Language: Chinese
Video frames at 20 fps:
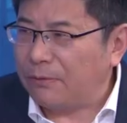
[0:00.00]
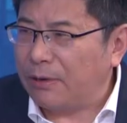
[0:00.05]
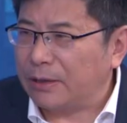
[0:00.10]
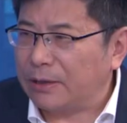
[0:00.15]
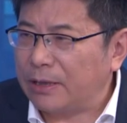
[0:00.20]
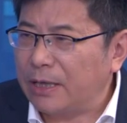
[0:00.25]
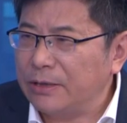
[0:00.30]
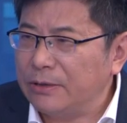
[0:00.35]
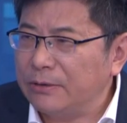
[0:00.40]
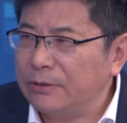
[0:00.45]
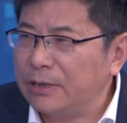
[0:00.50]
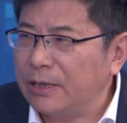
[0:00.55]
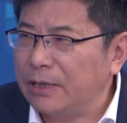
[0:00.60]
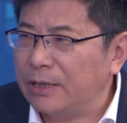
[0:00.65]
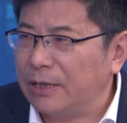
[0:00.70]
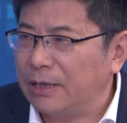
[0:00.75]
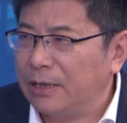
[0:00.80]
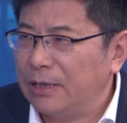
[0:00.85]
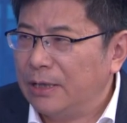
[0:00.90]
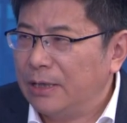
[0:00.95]
广大游客
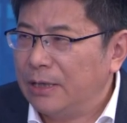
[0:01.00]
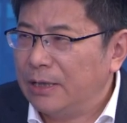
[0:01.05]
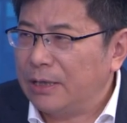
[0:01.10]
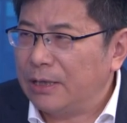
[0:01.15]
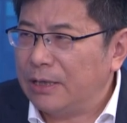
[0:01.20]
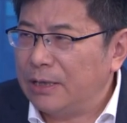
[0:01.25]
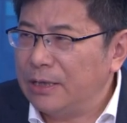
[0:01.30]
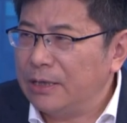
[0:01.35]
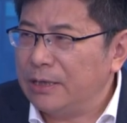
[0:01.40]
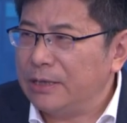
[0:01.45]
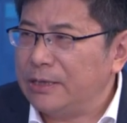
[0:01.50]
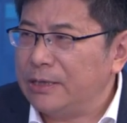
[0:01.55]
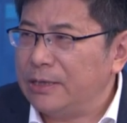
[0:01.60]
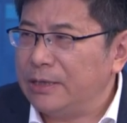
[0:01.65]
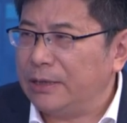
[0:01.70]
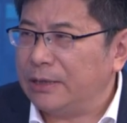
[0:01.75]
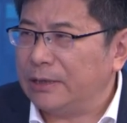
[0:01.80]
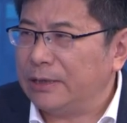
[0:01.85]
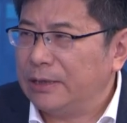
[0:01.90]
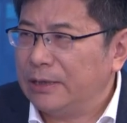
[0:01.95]
的个
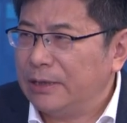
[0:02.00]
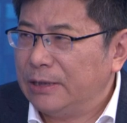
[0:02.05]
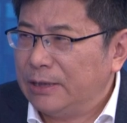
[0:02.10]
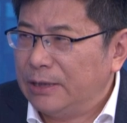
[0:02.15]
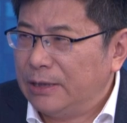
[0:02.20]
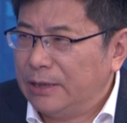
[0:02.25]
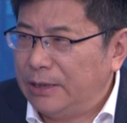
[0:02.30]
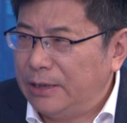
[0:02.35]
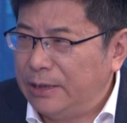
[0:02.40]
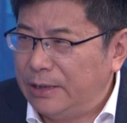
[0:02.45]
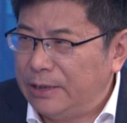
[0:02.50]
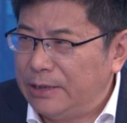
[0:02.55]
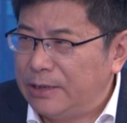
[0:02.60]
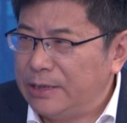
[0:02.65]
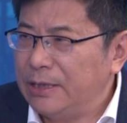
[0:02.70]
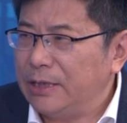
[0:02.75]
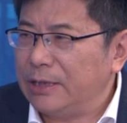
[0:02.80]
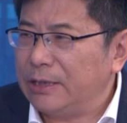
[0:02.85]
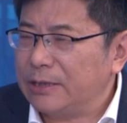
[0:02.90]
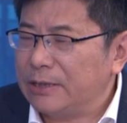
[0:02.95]
性、理
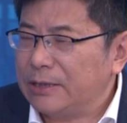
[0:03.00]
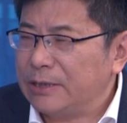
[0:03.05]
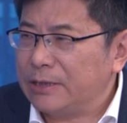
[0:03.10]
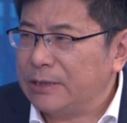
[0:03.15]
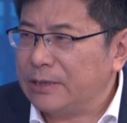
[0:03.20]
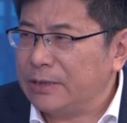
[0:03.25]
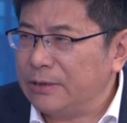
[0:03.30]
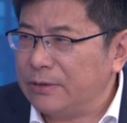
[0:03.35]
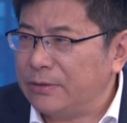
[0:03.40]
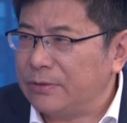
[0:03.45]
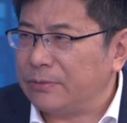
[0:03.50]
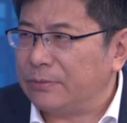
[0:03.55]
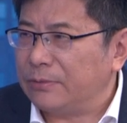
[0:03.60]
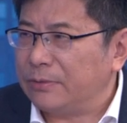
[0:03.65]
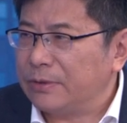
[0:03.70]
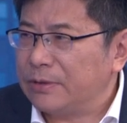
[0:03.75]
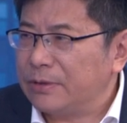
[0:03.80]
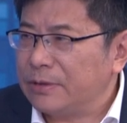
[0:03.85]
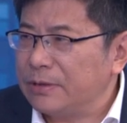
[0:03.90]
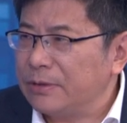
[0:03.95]
性、自主、
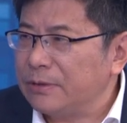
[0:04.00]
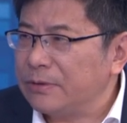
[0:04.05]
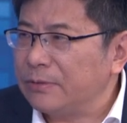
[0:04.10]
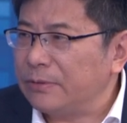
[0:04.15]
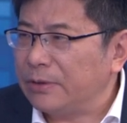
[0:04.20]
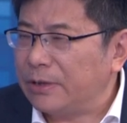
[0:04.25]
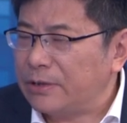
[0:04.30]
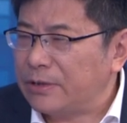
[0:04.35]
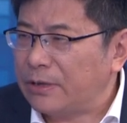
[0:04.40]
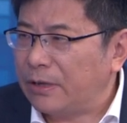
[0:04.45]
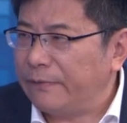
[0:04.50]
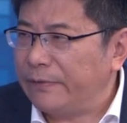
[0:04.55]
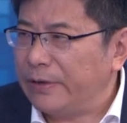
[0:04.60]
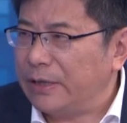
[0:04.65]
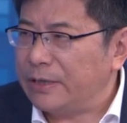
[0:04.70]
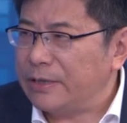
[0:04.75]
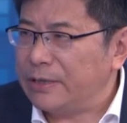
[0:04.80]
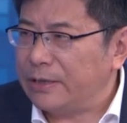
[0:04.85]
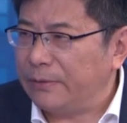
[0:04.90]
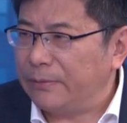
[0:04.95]
自助的消费
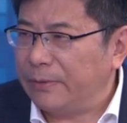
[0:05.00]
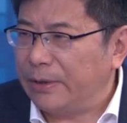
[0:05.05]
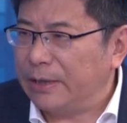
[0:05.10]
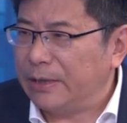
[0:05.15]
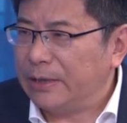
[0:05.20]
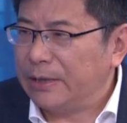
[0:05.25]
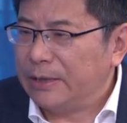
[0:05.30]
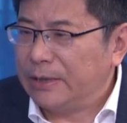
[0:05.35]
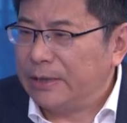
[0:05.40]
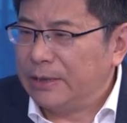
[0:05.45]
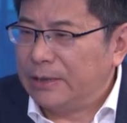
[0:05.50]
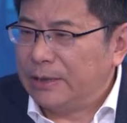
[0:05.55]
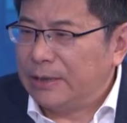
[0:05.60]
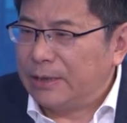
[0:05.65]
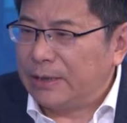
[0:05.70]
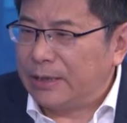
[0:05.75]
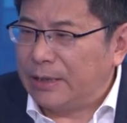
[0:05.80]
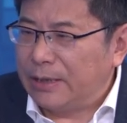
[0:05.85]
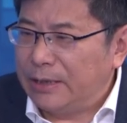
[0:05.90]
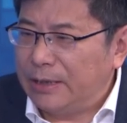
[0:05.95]
的行为，
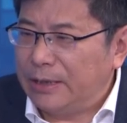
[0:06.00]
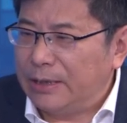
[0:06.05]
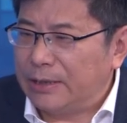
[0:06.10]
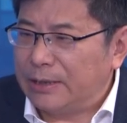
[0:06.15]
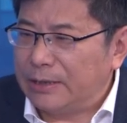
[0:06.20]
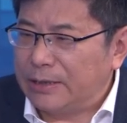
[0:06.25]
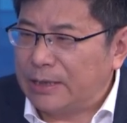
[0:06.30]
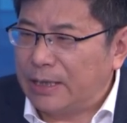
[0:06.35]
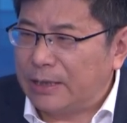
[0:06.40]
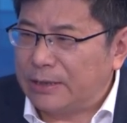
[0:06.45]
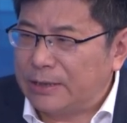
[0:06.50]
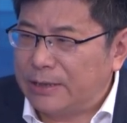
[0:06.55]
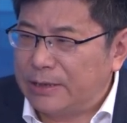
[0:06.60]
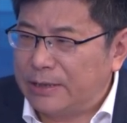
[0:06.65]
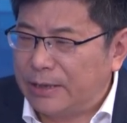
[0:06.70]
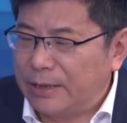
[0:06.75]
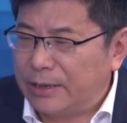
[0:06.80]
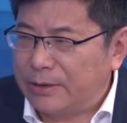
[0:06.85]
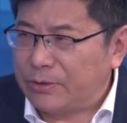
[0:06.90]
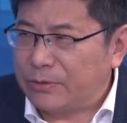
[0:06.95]
可以让这
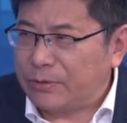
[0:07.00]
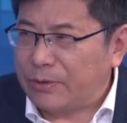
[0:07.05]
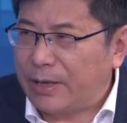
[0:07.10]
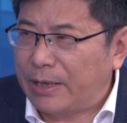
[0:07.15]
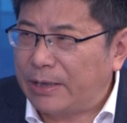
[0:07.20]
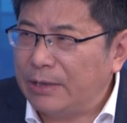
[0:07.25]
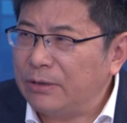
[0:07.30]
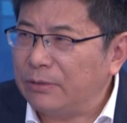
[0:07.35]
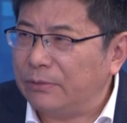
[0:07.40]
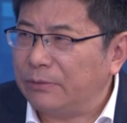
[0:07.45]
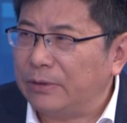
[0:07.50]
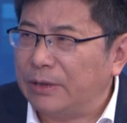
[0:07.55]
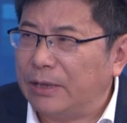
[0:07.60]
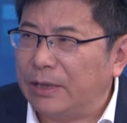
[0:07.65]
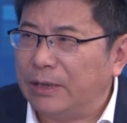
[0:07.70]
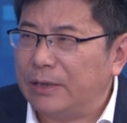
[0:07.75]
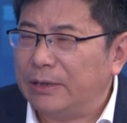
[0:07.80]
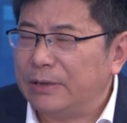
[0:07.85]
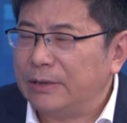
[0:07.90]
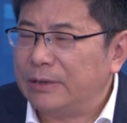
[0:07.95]
些传统
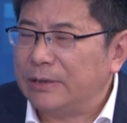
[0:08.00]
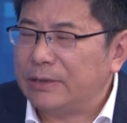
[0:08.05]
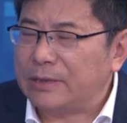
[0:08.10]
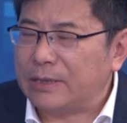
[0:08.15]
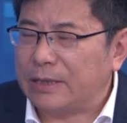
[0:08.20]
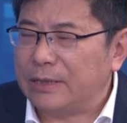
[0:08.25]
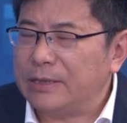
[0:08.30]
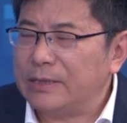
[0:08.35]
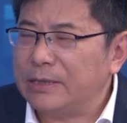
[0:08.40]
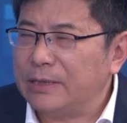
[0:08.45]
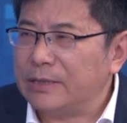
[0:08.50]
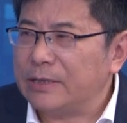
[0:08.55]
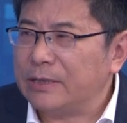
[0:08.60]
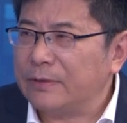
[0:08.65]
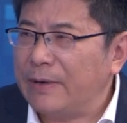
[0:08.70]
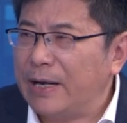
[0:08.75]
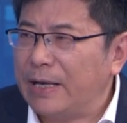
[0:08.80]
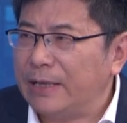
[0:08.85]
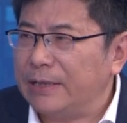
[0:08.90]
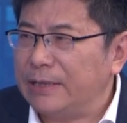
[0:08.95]
的城市之
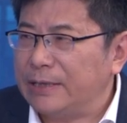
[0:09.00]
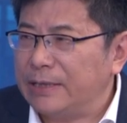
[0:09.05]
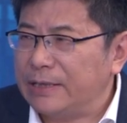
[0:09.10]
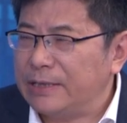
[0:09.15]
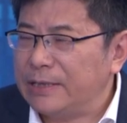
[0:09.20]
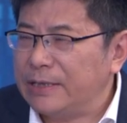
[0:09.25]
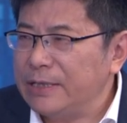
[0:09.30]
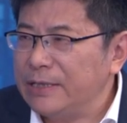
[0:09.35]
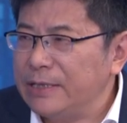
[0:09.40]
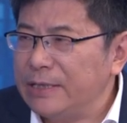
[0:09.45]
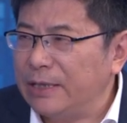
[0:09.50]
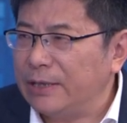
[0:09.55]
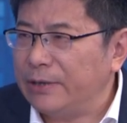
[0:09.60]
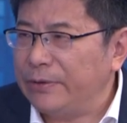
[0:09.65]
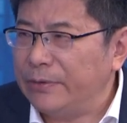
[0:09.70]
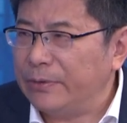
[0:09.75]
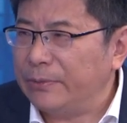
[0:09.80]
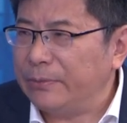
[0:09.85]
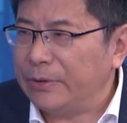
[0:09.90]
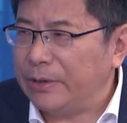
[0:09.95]
外的一些新兴的
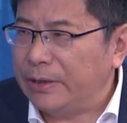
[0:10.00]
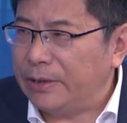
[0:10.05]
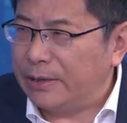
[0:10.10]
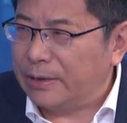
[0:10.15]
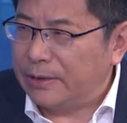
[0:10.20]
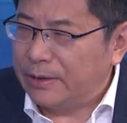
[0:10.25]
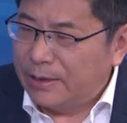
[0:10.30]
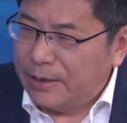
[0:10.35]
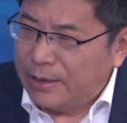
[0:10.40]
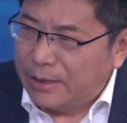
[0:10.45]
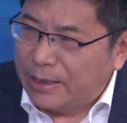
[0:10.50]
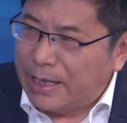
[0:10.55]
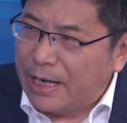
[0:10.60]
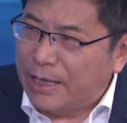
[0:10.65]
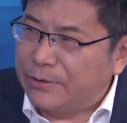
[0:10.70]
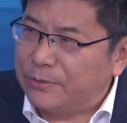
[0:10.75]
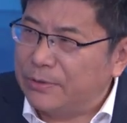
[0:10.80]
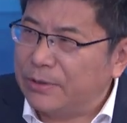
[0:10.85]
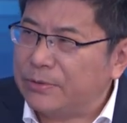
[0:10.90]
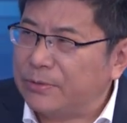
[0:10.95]
旅游目的地
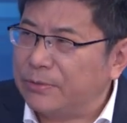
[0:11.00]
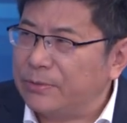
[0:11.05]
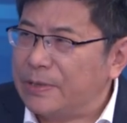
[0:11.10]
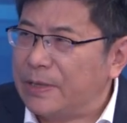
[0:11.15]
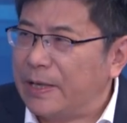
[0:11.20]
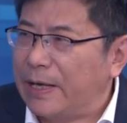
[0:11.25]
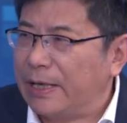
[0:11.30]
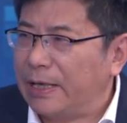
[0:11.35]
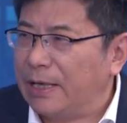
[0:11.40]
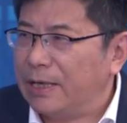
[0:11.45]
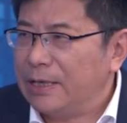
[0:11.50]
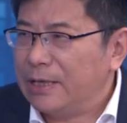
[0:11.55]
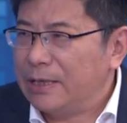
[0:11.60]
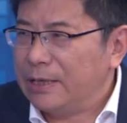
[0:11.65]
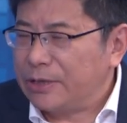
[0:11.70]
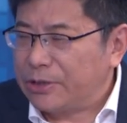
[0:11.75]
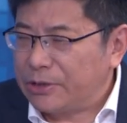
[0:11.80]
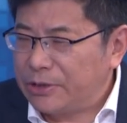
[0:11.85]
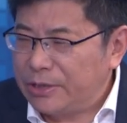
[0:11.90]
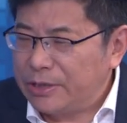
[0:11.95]
感觉出圈了。
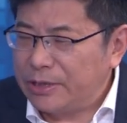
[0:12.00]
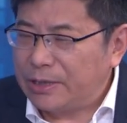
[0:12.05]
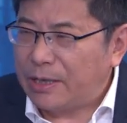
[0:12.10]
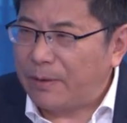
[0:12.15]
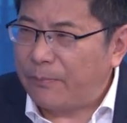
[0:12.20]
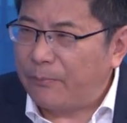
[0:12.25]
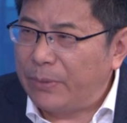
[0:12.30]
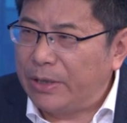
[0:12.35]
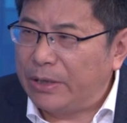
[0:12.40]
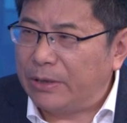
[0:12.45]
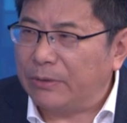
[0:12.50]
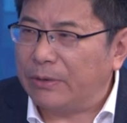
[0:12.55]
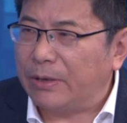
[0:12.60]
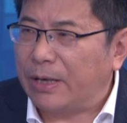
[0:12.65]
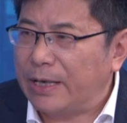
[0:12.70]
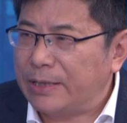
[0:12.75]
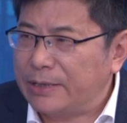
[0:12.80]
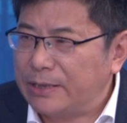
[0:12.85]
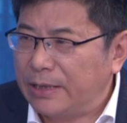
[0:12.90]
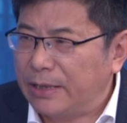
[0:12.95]
实际上，背后
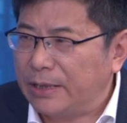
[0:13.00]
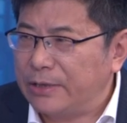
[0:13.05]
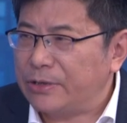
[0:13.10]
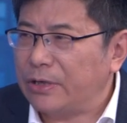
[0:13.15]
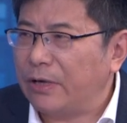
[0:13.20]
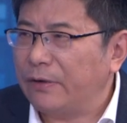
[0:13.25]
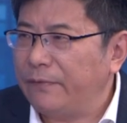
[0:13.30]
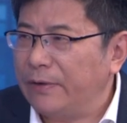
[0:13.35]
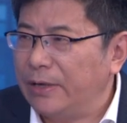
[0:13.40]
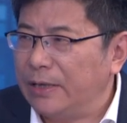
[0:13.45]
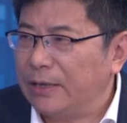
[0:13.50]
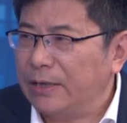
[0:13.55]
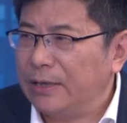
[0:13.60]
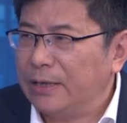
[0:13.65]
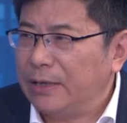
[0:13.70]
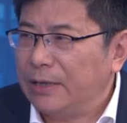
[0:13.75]
还是一个消费